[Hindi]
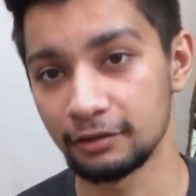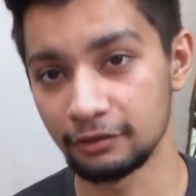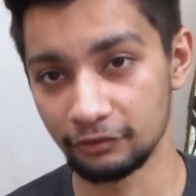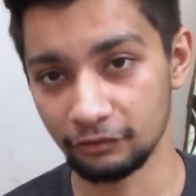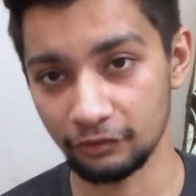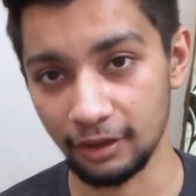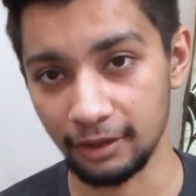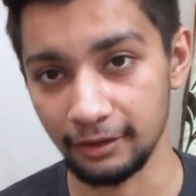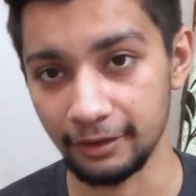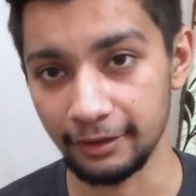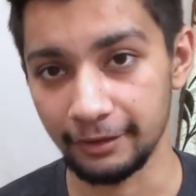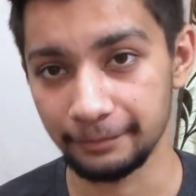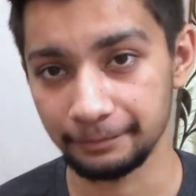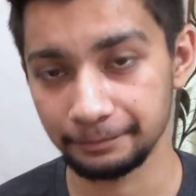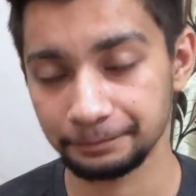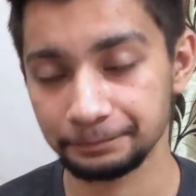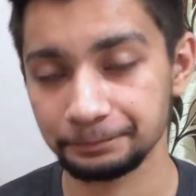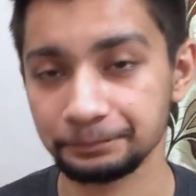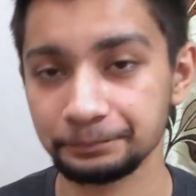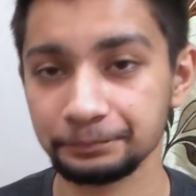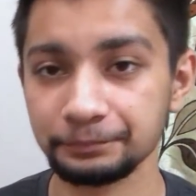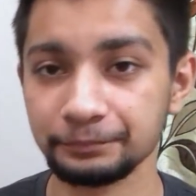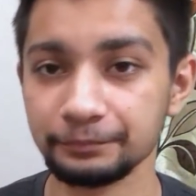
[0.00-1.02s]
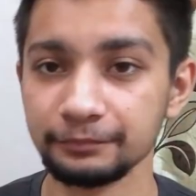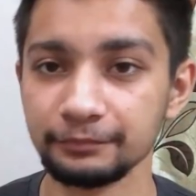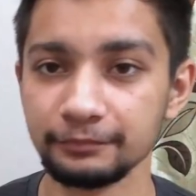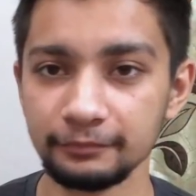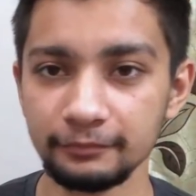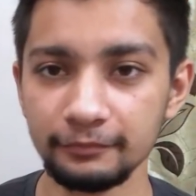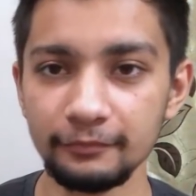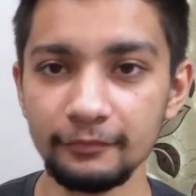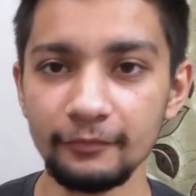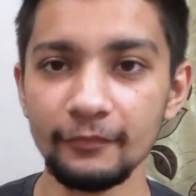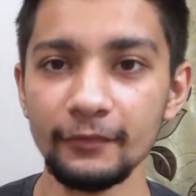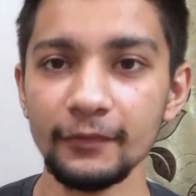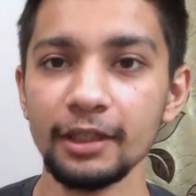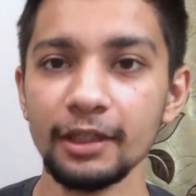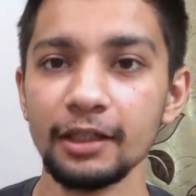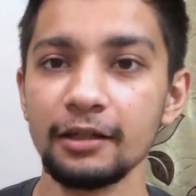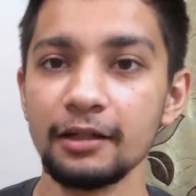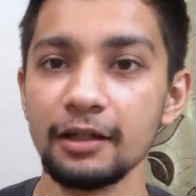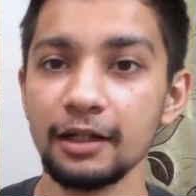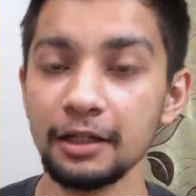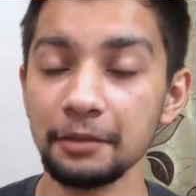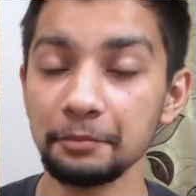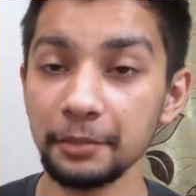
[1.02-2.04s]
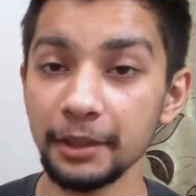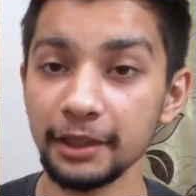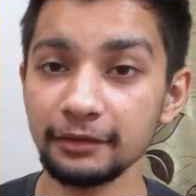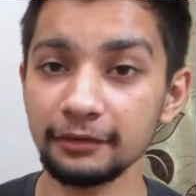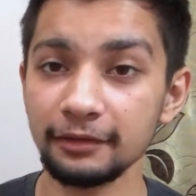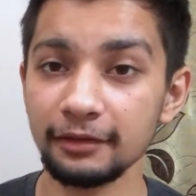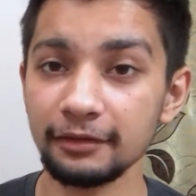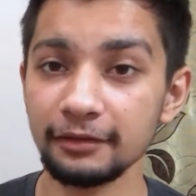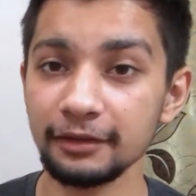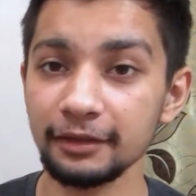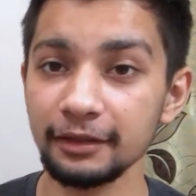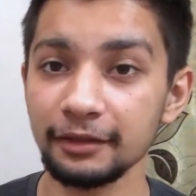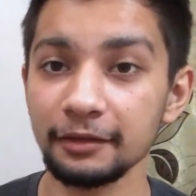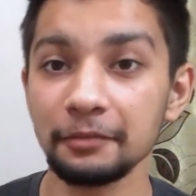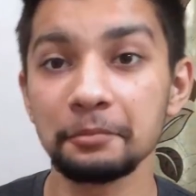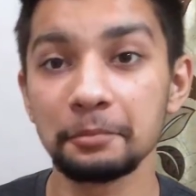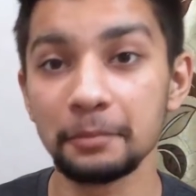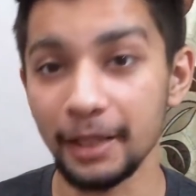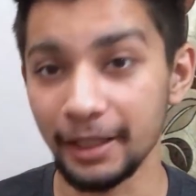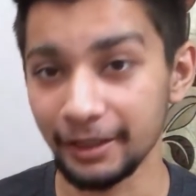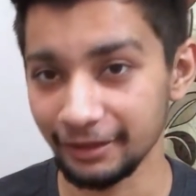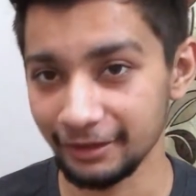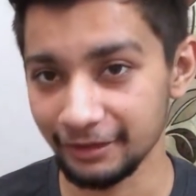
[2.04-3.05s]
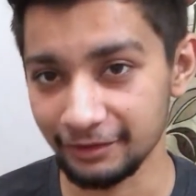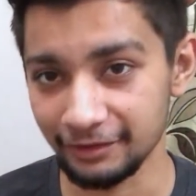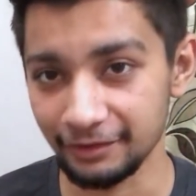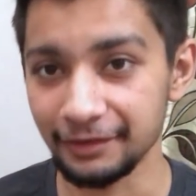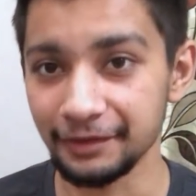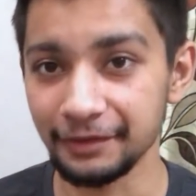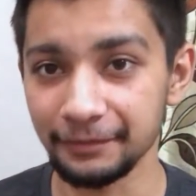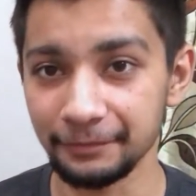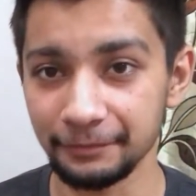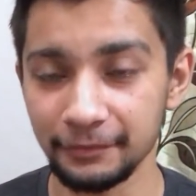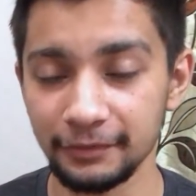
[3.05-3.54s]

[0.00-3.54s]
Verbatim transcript: ज़्यादा है अब बात करते हैं माइलेज की